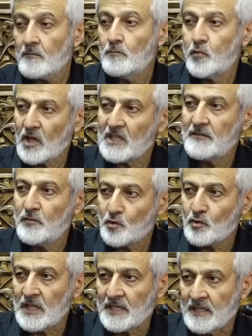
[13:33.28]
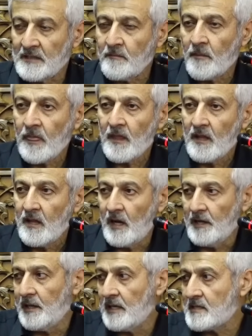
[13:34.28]
Burada vurgulanan
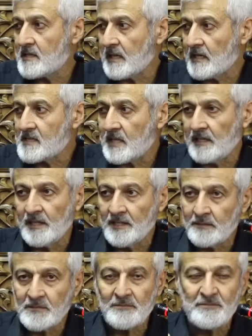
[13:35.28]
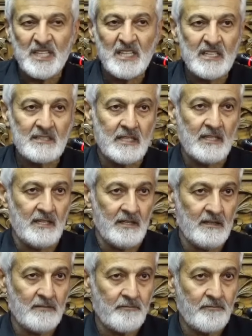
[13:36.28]
Allah'ın sayısal anlamda birliği değil,
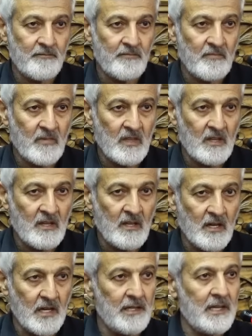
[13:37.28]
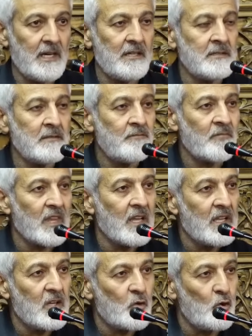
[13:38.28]
Allah'ın
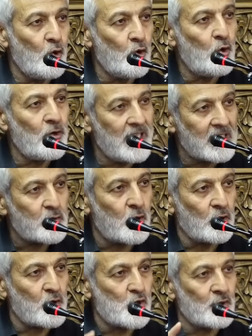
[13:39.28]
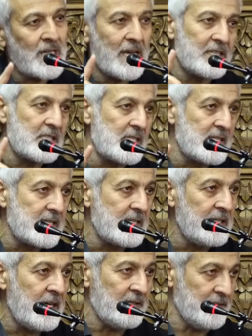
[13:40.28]
uluhiyet konusunda
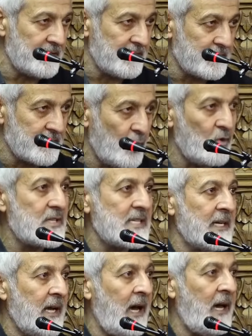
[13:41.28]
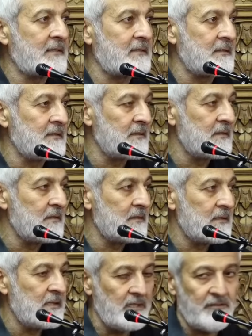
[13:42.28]
eşsizliğini anlatır. O yüzden ahad
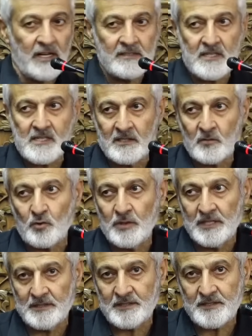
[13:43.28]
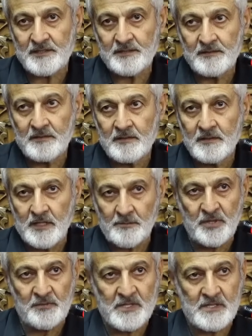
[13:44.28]
ifadesini kullanır
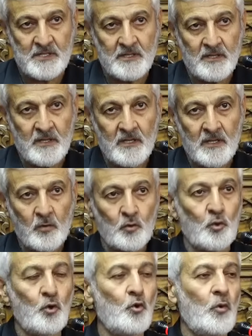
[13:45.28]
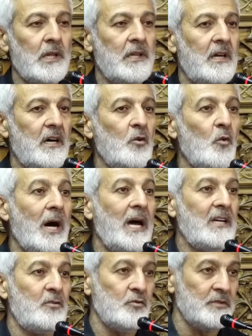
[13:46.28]
Rabbimiz. Kul huvallahu
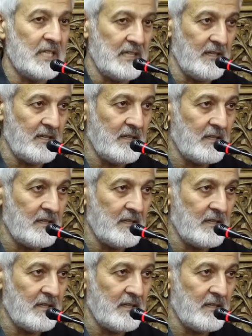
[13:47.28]
vahidun değil.